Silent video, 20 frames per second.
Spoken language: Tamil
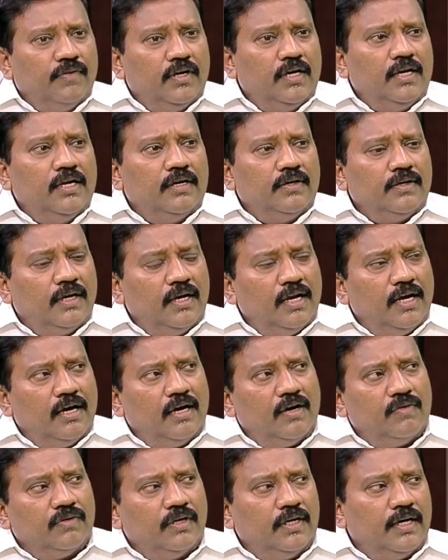வெளில எல்லா
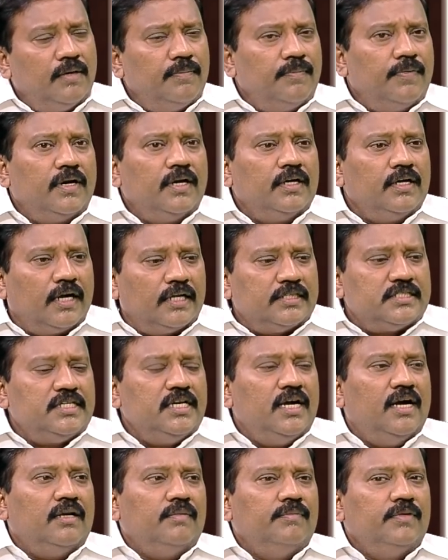அவங்க என்ன பண்றாங்க
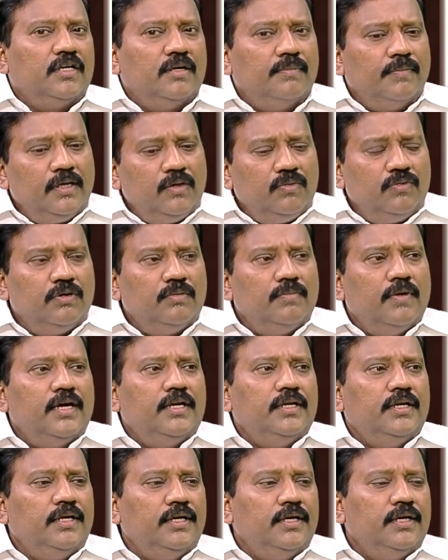கட்சி ஆரம்பிக்க மாதிரி ஒரு
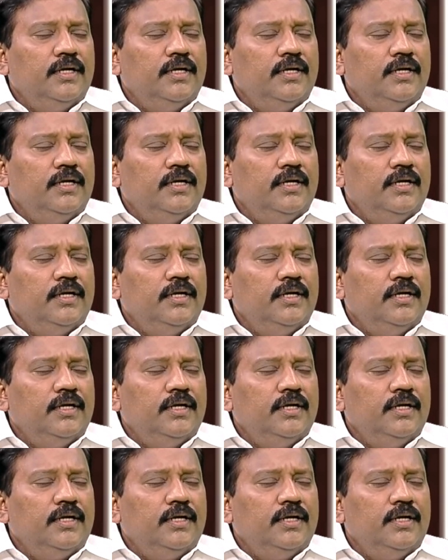மாதிரி